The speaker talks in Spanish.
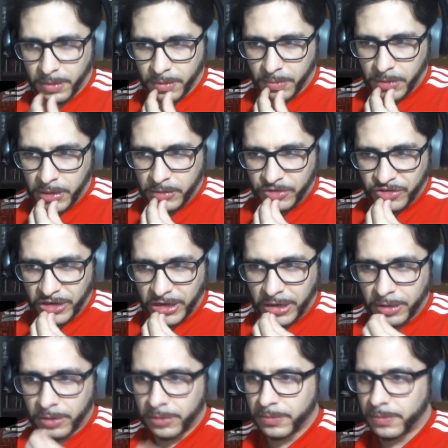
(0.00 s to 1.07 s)
Bien,
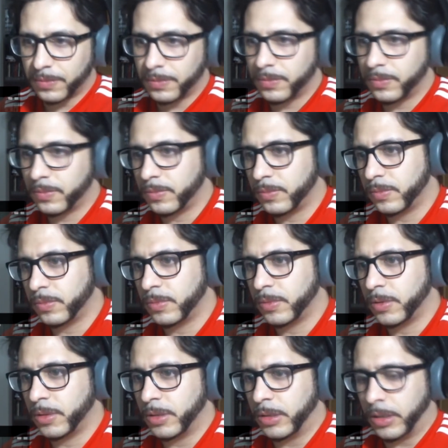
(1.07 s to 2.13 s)
llegaron.
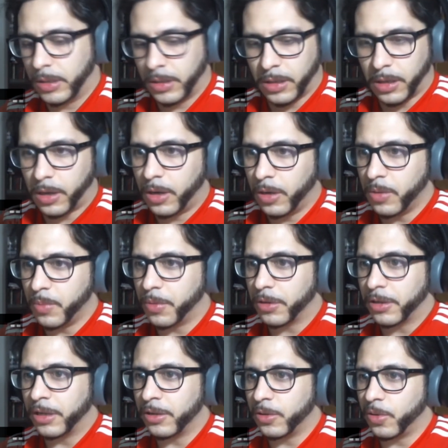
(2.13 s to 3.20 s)
Ahora lo
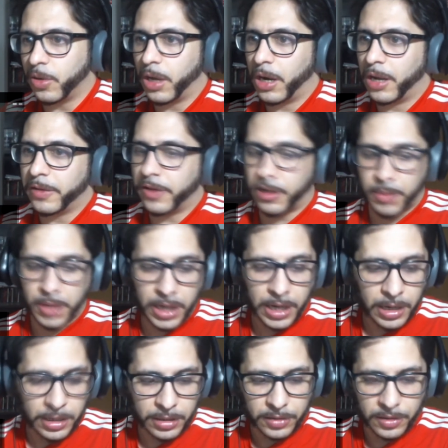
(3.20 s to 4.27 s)
importante, buscar la
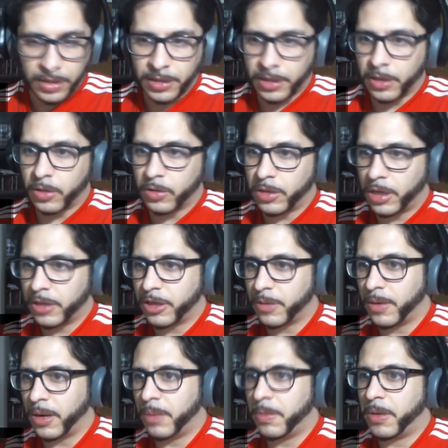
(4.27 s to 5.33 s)
terminal. Que tienen que encontrar la
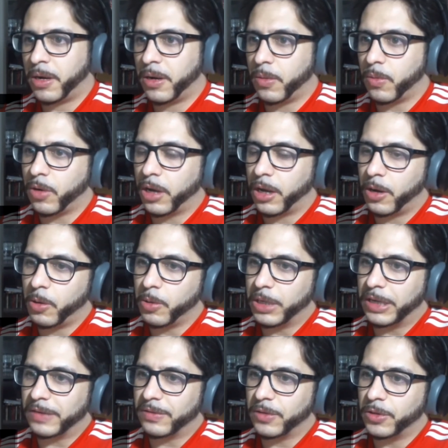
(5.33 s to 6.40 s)
terminal para buscar la
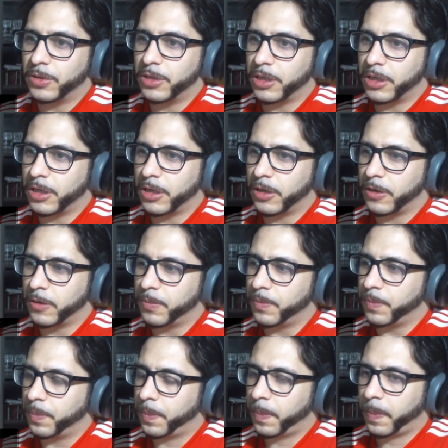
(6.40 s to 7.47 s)
ubicación de.
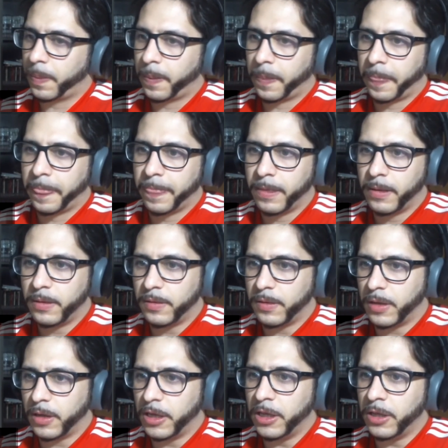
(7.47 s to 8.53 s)

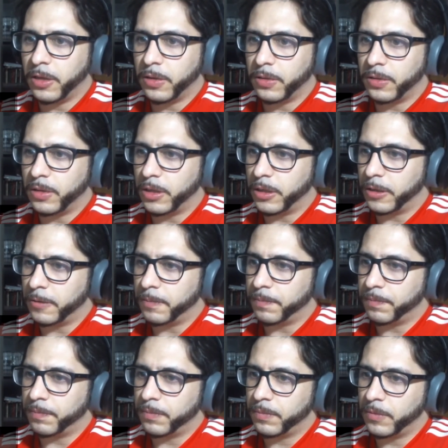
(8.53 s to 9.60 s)
de Gideon, de,
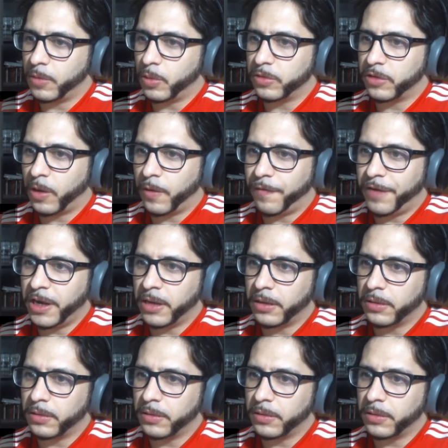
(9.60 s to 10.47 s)
de Gustavo Fring.